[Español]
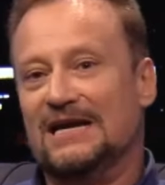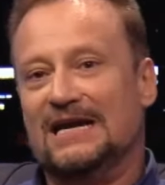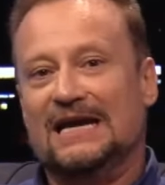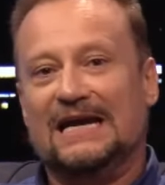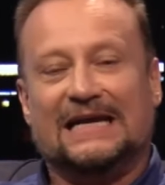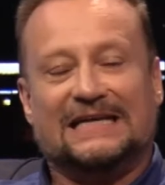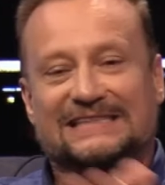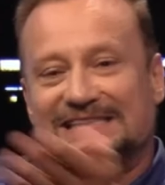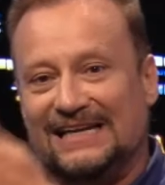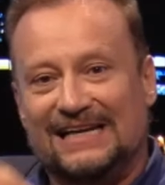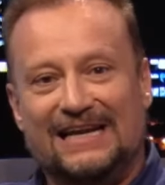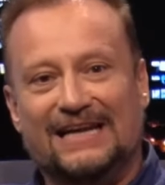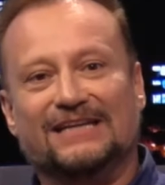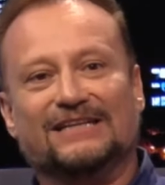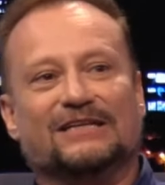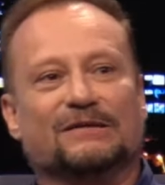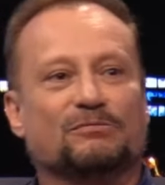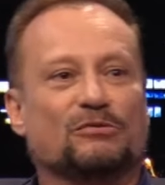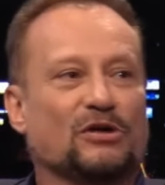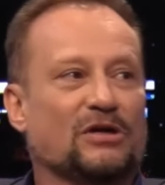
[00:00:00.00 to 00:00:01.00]

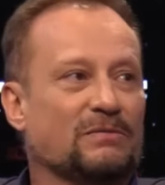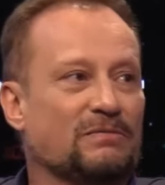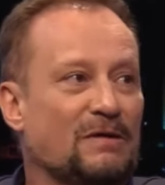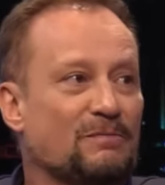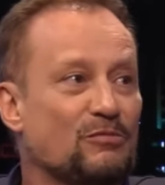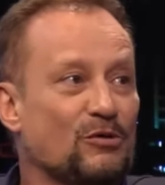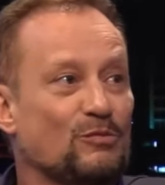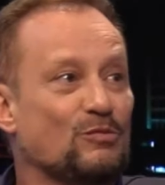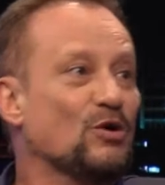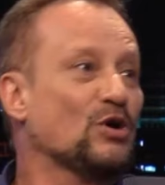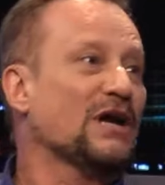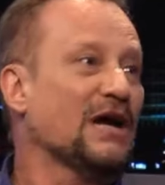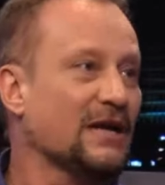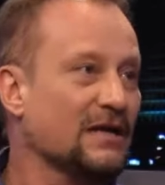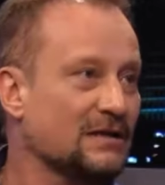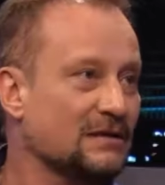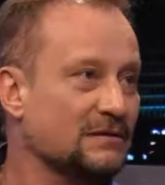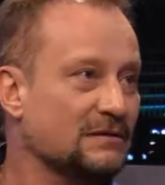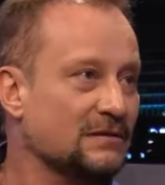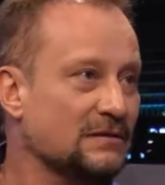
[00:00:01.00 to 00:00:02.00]
excelente, porque va a provocar,
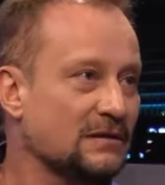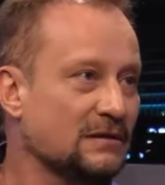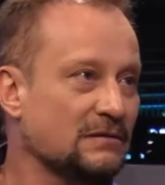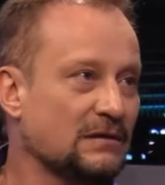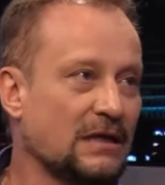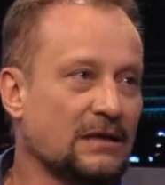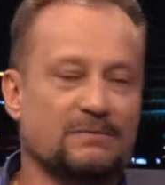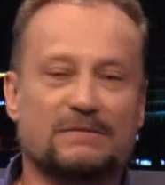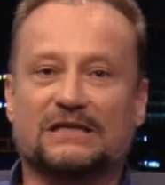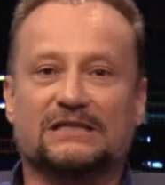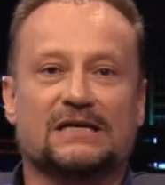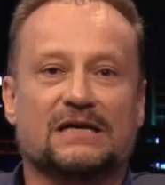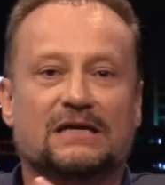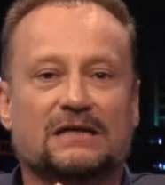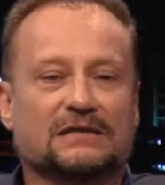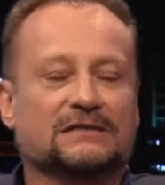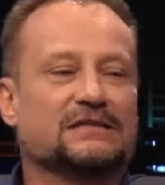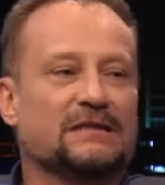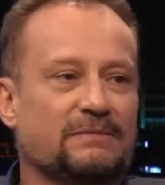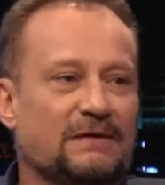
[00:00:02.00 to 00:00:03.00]
además
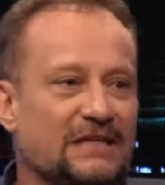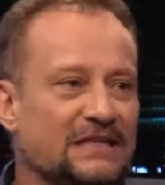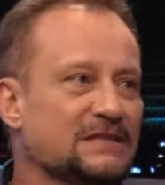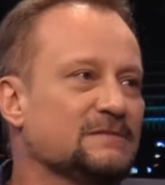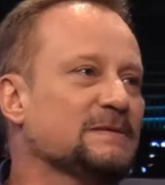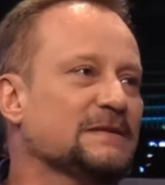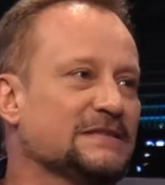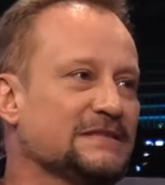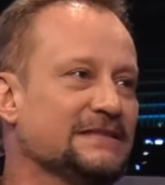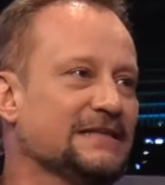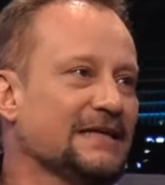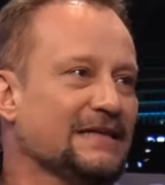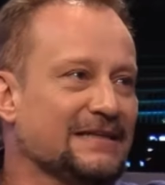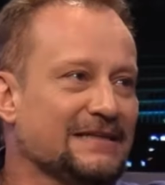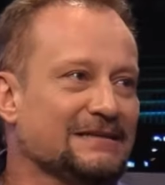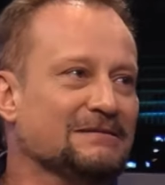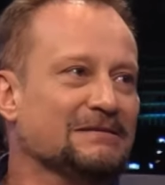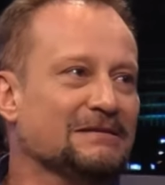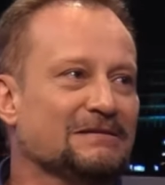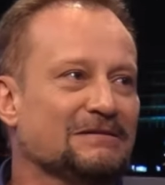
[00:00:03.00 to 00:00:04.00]
se va a desvestir
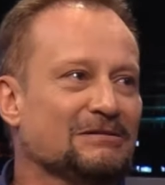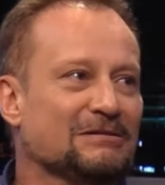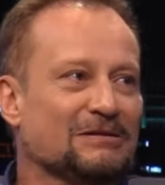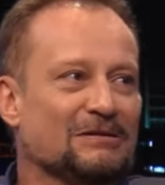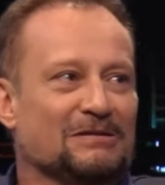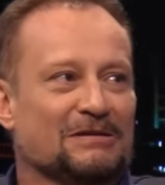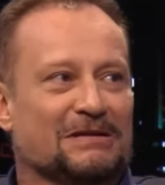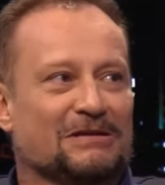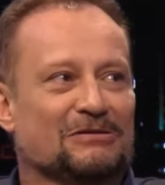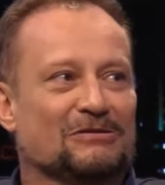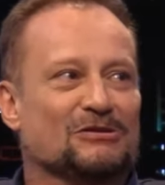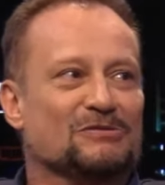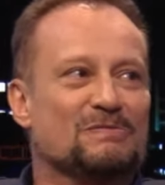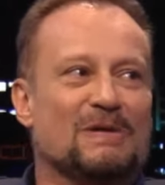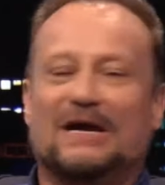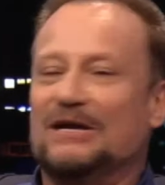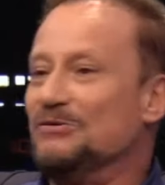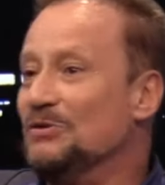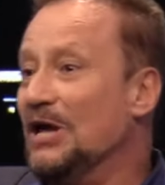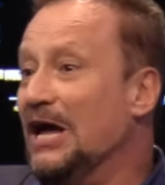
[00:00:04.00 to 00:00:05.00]
y, nos va a
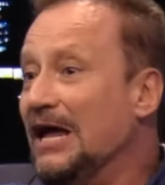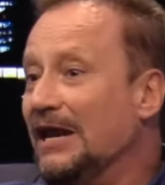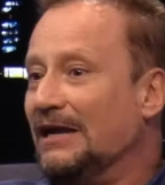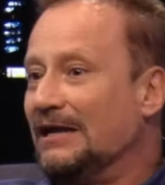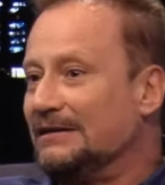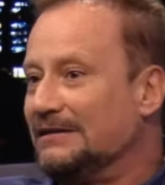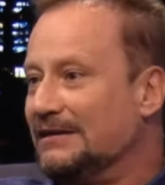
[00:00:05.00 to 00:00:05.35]
ayudar a